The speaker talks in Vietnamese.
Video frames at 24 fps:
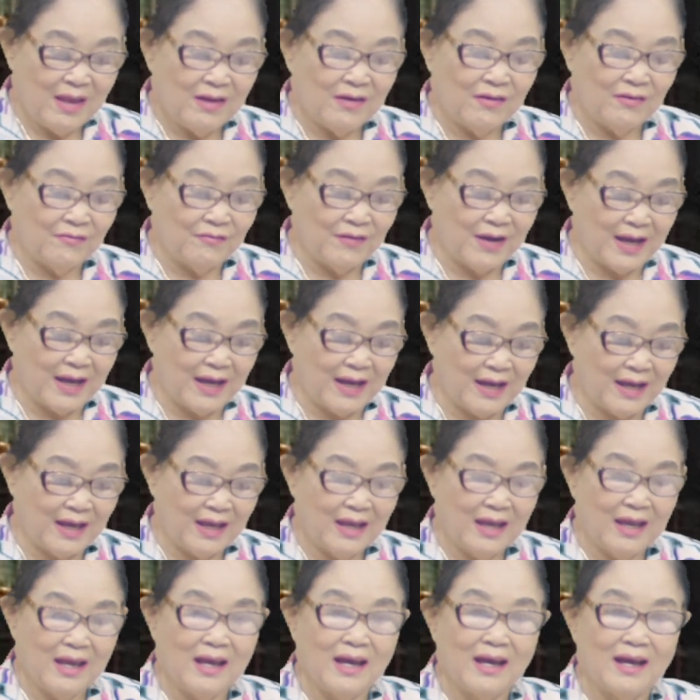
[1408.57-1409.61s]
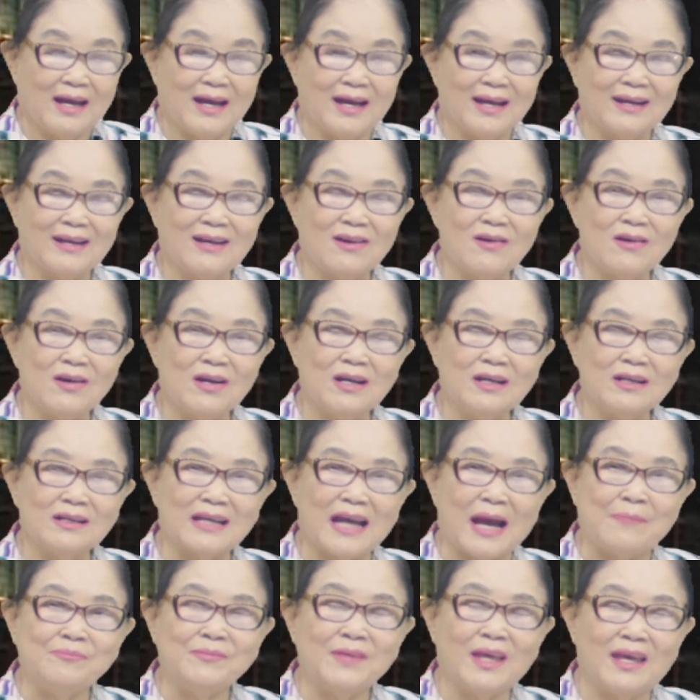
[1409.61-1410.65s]
Và Ờ, có
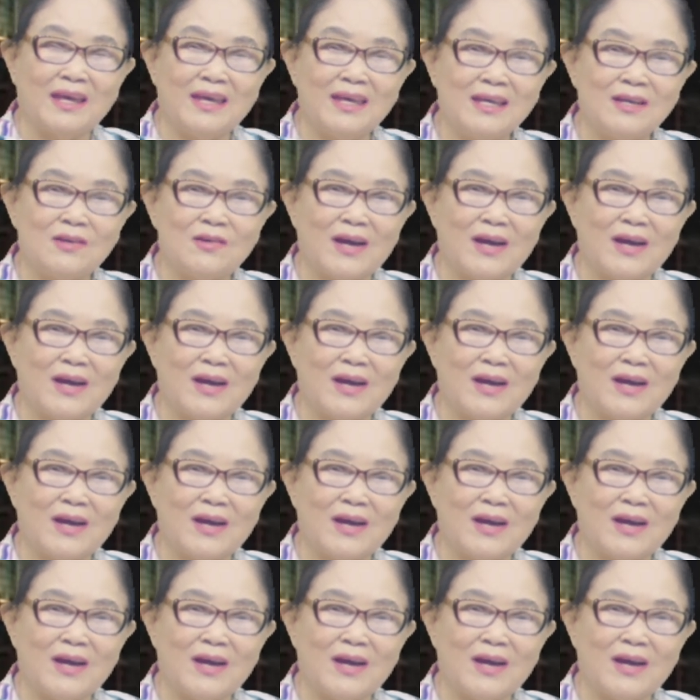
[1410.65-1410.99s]
cảm nghĩ